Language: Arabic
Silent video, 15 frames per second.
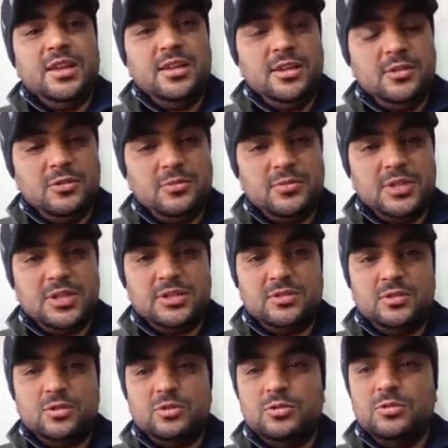لكم
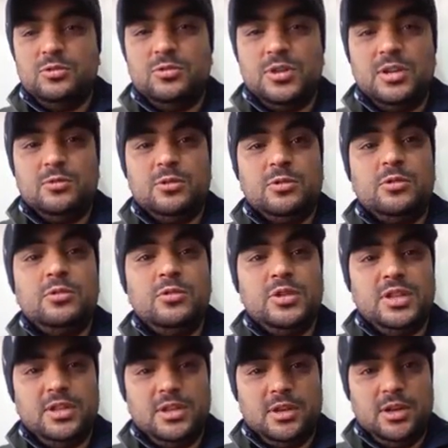سيرتو
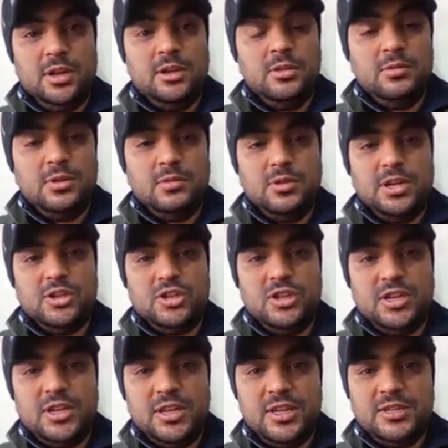للوعود الحلوة
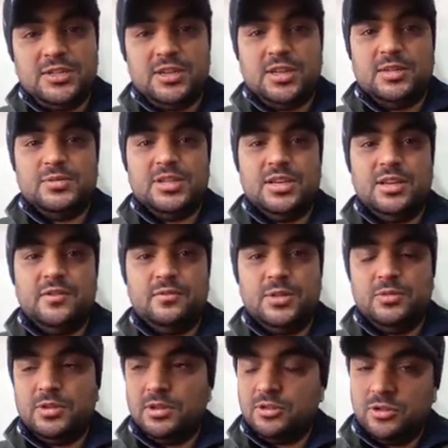والخشينة ياسر 5000
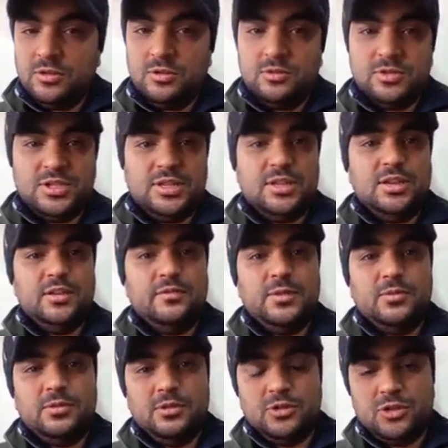موطن شغل و6000
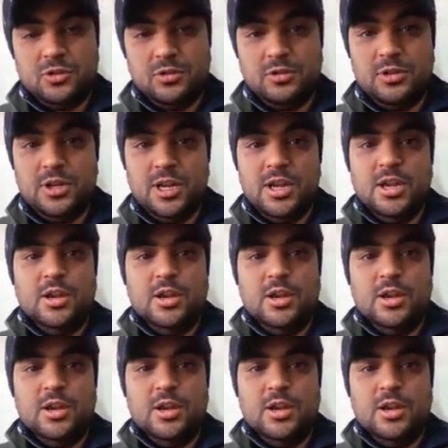موطن شغل